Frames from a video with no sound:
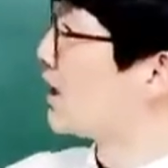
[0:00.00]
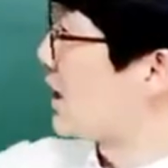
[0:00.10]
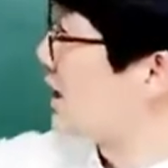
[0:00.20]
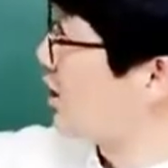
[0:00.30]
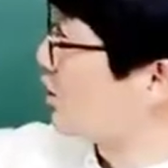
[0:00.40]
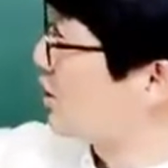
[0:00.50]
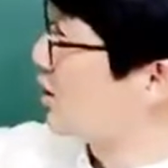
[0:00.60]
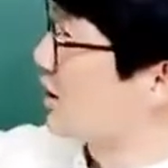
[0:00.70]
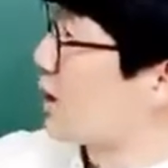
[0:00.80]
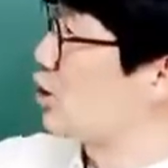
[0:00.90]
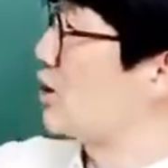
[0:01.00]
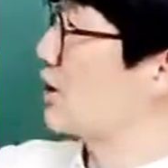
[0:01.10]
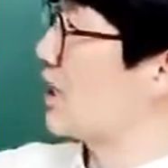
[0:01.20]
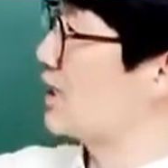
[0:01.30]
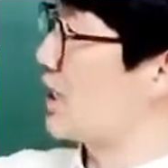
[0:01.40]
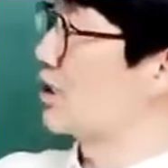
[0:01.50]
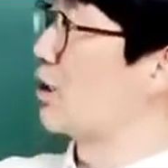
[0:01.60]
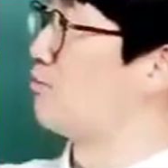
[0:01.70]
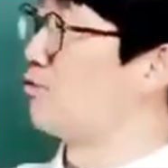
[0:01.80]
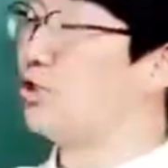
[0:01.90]
자, 이것은 단순하게 그냥
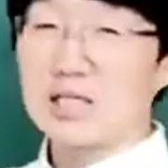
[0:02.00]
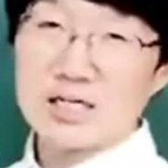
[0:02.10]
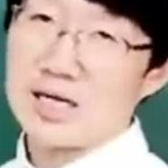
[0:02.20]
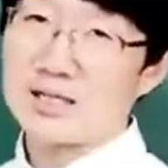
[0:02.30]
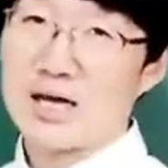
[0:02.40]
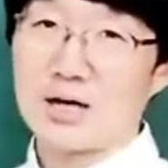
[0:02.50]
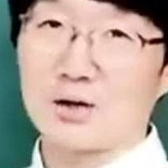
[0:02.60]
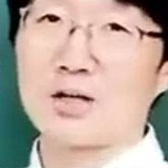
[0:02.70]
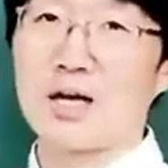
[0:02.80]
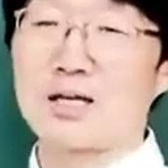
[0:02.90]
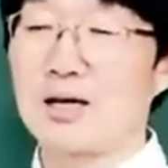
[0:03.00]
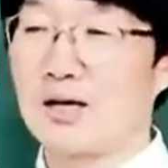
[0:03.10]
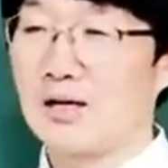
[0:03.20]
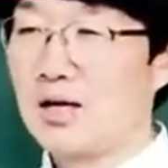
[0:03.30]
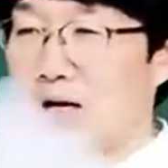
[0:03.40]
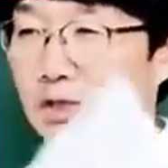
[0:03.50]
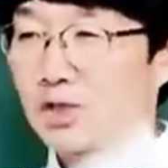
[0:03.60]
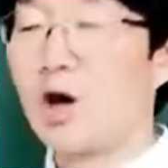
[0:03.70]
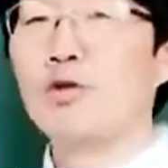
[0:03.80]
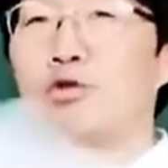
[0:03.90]
그런 분위기가 난다 그런 게 아니라
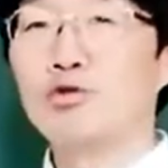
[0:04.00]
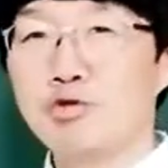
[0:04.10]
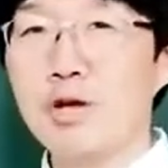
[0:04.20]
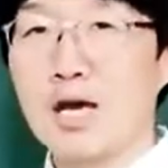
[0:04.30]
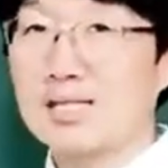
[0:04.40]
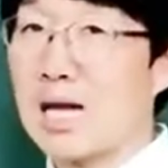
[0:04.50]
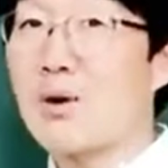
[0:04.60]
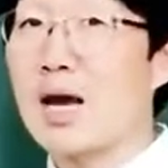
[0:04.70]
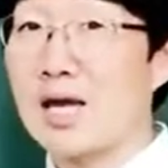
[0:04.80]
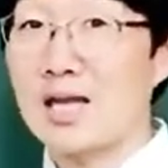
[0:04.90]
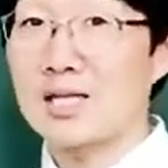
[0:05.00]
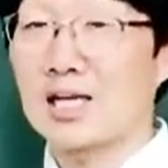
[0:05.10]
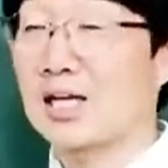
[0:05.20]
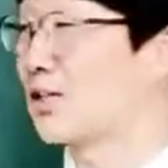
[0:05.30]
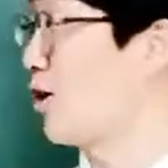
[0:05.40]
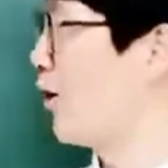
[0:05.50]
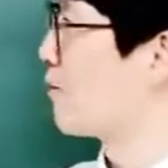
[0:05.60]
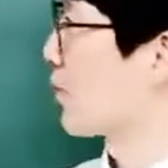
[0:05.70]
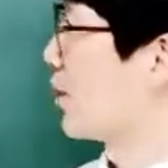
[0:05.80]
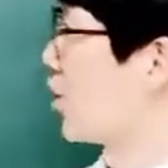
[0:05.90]
전후의 상황에 대한
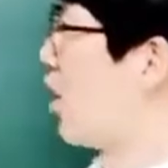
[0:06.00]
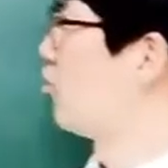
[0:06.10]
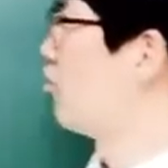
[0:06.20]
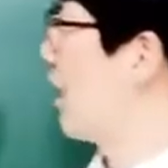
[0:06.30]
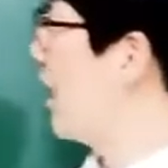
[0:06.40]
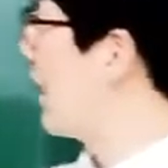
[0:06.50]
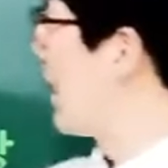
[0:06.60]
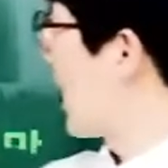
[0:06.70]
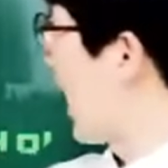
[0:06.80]
얘기라서 전후의